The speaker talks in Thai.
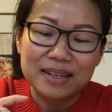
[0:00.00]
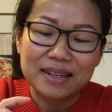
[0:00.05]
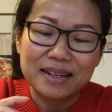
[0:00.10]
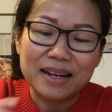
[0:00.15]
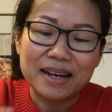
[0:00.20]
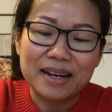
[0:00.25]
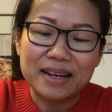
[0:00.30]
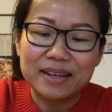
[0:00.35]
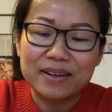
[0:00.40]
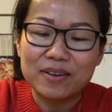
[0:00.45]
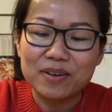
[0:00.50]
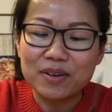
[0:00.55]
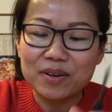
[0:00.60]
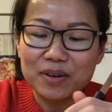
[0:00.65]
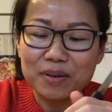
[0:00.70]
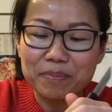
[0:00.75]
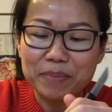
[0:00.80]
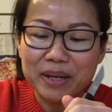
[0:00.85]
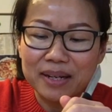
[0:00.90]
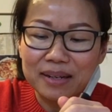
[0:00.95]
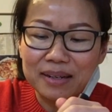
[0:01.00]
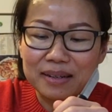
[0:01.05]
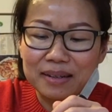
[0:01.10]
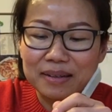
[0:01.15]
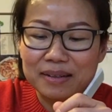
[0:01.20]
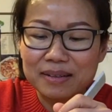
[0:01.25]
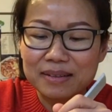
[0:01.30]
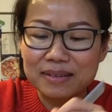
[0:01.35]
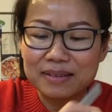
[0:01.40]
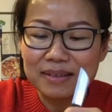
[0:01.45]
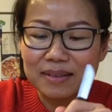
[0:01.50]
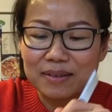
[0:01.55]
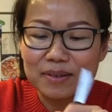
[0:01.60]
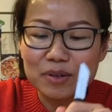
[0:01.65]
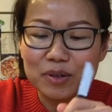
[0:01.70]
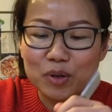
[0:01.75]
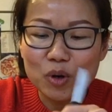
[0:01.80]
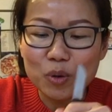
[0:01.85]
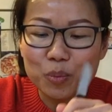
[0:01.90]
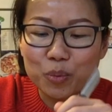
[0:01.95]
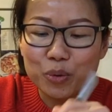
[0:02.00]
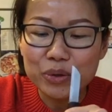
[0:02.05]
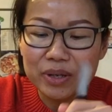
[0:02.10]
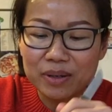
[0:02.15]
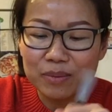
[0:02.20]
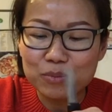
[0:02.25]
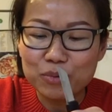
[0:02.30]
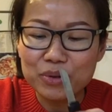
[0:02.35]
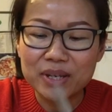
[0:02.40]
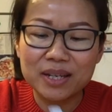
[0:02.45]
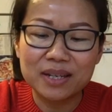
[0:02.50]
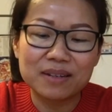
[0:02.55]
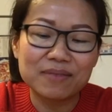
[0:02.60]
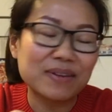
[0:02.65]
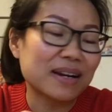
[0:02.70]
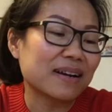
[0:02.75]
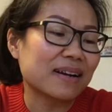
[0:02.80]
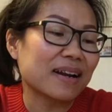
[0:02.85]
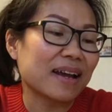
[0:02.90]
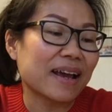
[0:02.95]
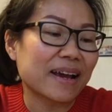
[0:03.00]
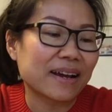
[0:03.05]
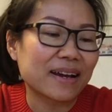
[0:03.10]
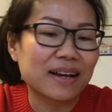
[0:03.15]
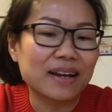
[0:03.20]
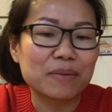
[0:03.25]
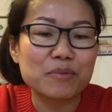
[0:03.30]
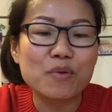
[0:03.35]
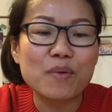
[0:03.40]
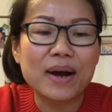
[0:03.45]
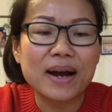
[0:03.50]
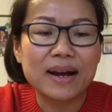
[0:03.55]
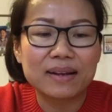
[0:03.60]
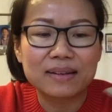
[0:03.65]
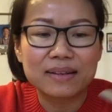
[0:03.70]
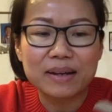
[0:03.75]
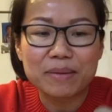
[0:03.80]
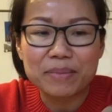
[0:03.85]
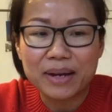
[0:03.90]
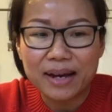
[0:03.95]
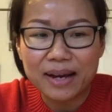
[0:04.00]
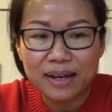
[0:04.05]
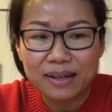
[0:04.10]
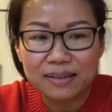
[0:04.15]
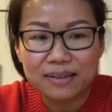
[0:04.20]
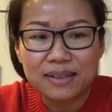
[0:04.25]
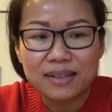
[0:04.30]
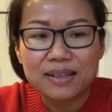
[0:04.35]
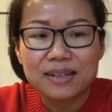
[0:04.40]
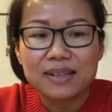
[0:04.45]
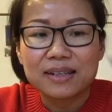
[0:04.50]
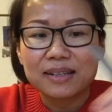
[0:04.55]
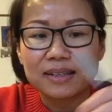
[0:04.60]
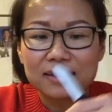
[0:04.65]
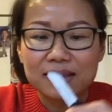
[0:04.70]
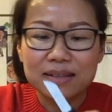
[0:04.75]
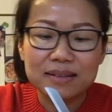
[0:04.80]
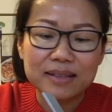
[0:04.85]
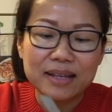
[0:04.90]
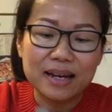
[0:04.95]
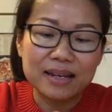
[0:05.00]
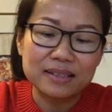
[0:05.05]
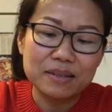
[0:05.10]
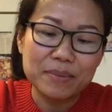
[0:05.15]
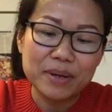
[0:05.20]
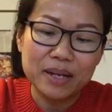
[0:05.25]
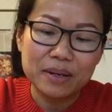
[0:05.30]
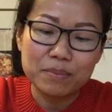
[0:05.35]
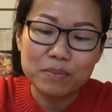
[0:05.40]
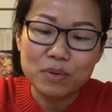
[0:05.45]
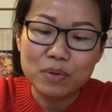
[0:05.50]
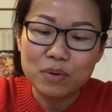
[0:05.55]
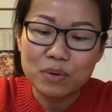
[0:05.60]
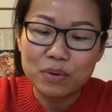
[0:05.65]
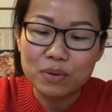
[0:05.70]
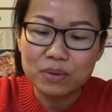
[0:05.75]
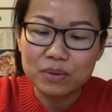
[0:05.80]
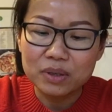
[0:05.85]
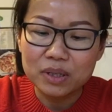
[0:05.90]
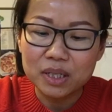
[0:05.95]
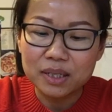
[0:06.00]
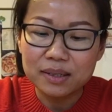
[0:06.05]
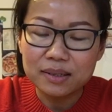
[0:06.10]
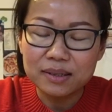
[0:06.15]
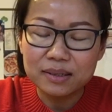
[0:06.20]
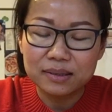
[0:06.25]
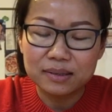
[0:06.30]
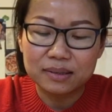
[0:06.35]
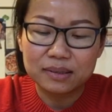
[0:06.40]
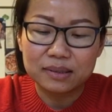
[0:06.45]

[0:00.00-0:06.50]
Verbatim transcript: ไอก็เป็นโรคผู้หญิงผู้หญิงวันแรกค่ะเมื่อวานทำงานตั้งแต่ 11 โมงครึ่ง